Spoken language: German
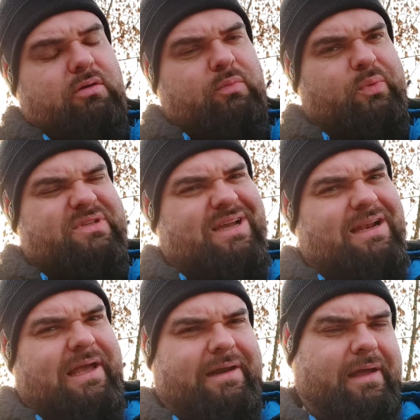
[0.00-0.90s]
momentan
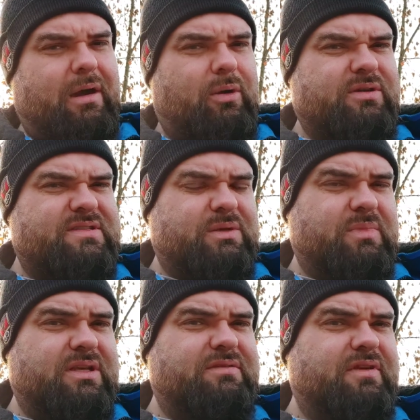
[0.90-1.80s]
leider ja auch
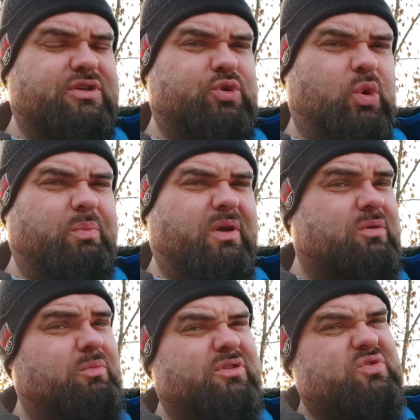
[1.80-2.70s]
ziemlich viel Stürme
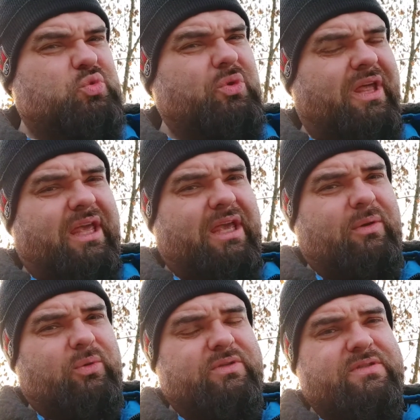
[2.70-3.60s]
und
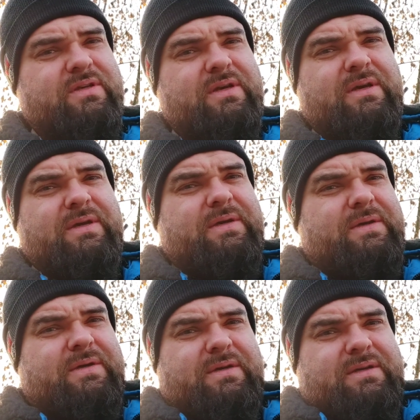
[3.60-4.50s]
Monsunregen und
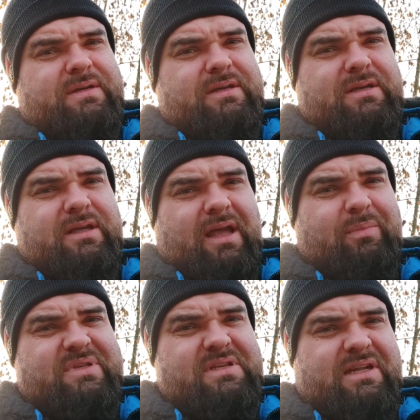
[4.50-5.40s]
ja, ein bisschen